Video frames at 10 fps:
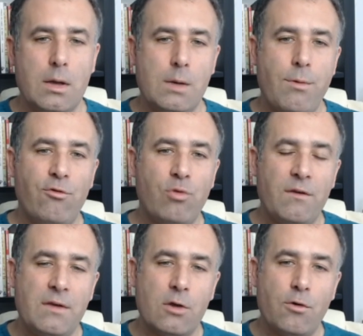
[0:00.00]
Ils peuvent
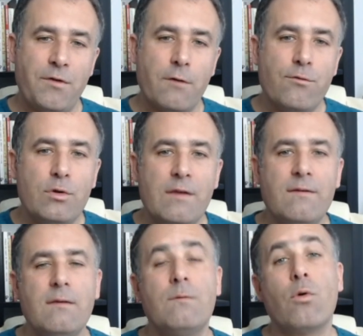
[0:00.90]
choisir de faire fou
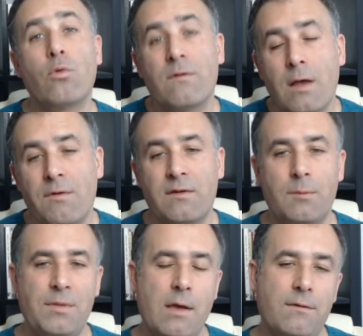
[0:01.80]
D6 pour conserver
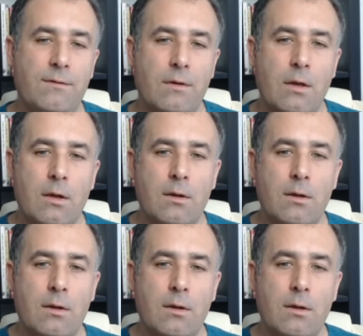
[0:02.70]
cette pièce.